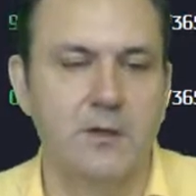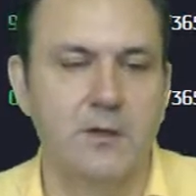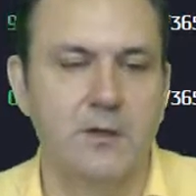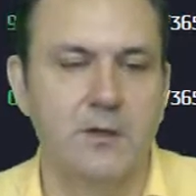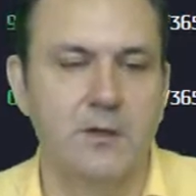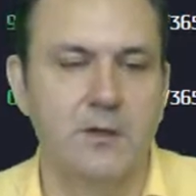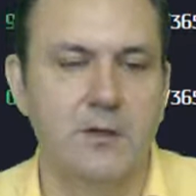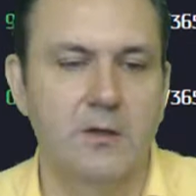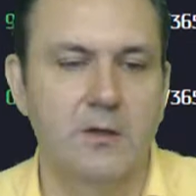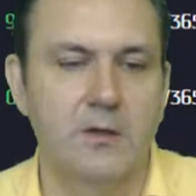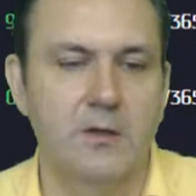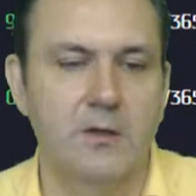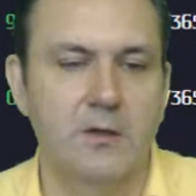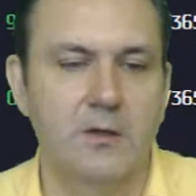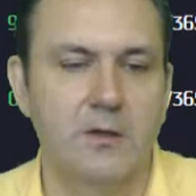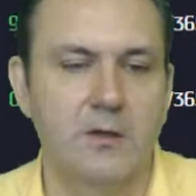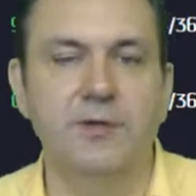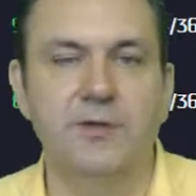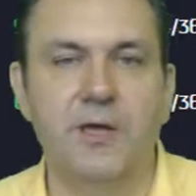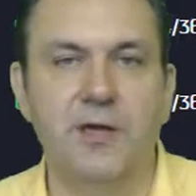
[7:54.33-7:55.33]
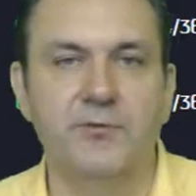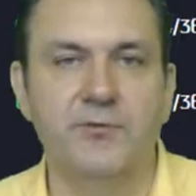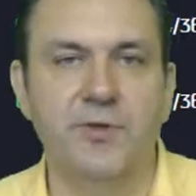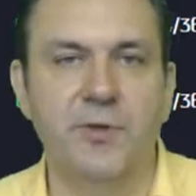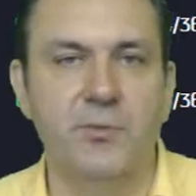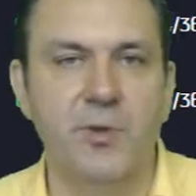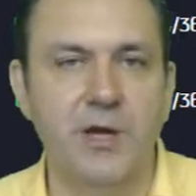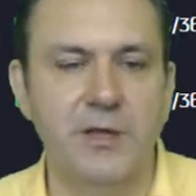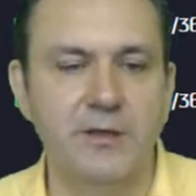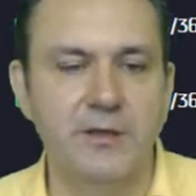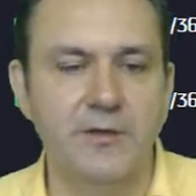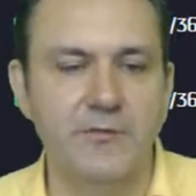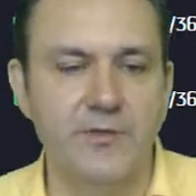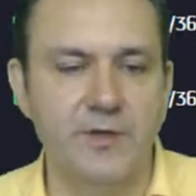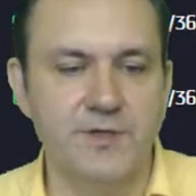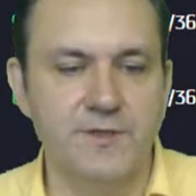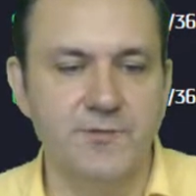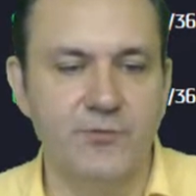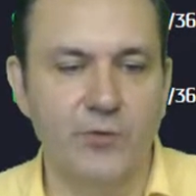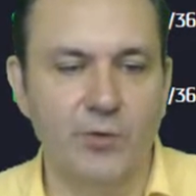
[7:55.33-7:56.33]
На площадке Автомайн
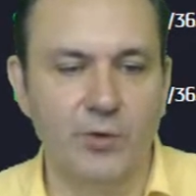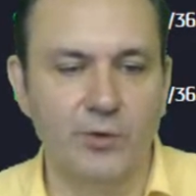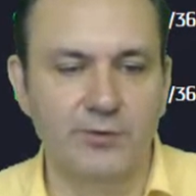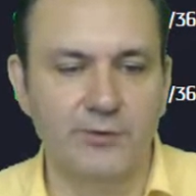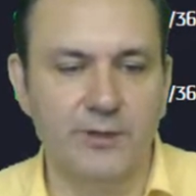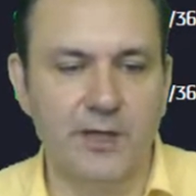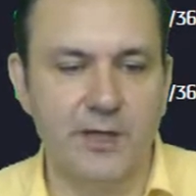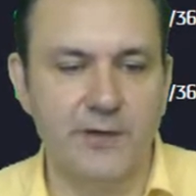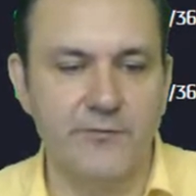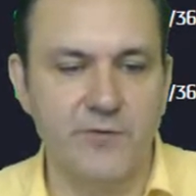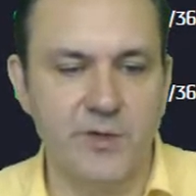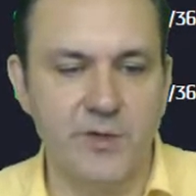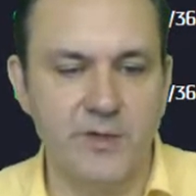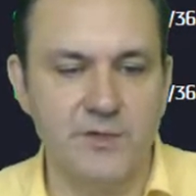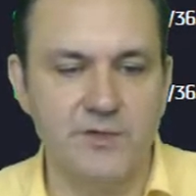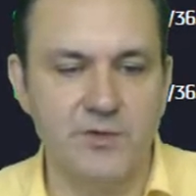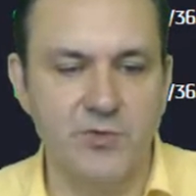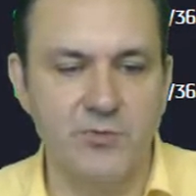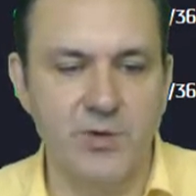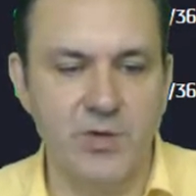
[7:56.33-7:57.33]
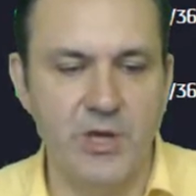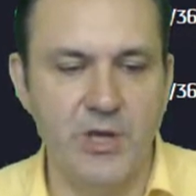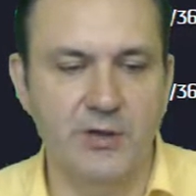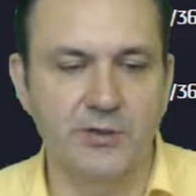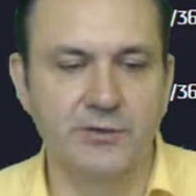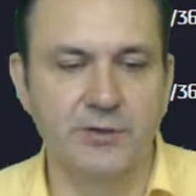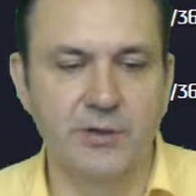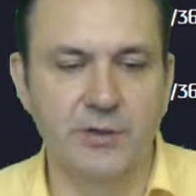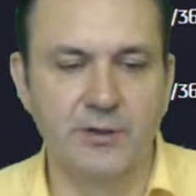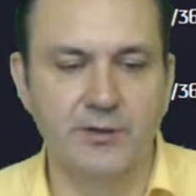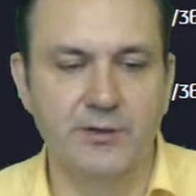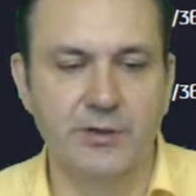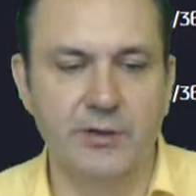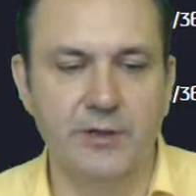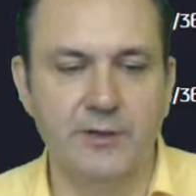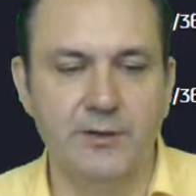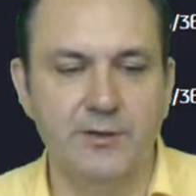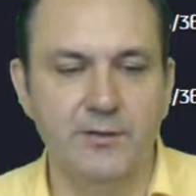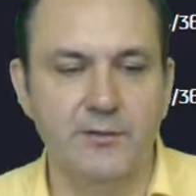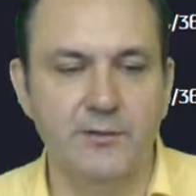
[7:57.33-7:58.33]
Инвест Фонд, как видите, у меня открыто
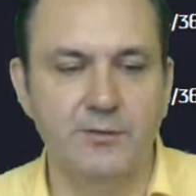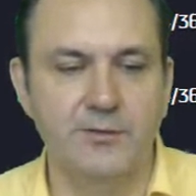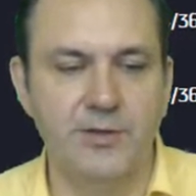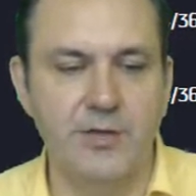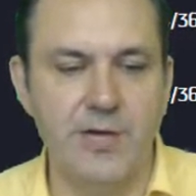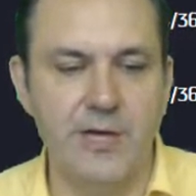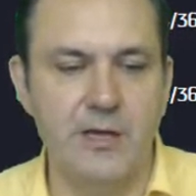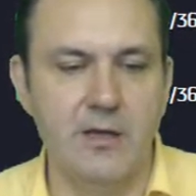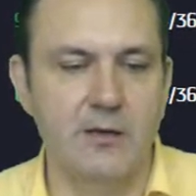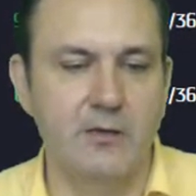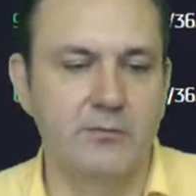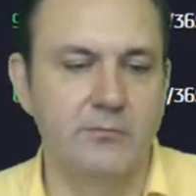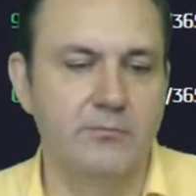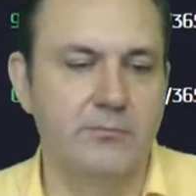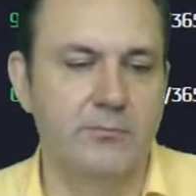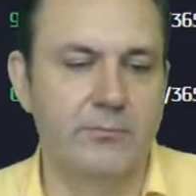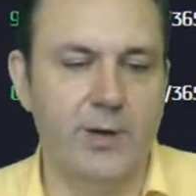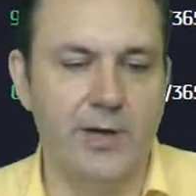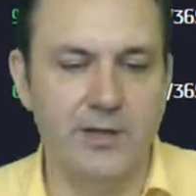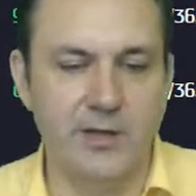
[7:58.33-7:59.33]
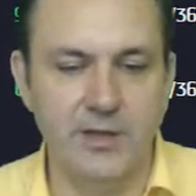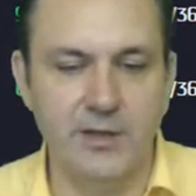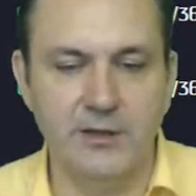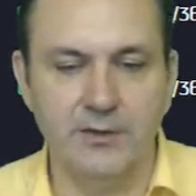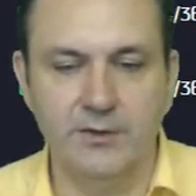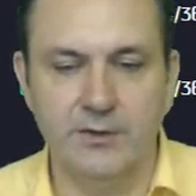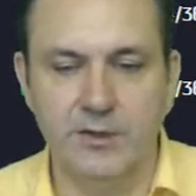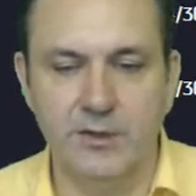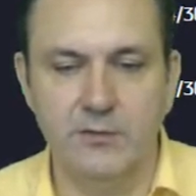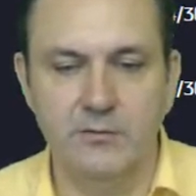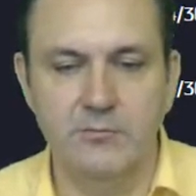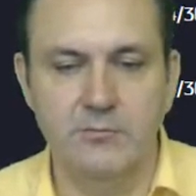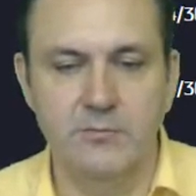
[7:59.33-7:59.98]
3 пакета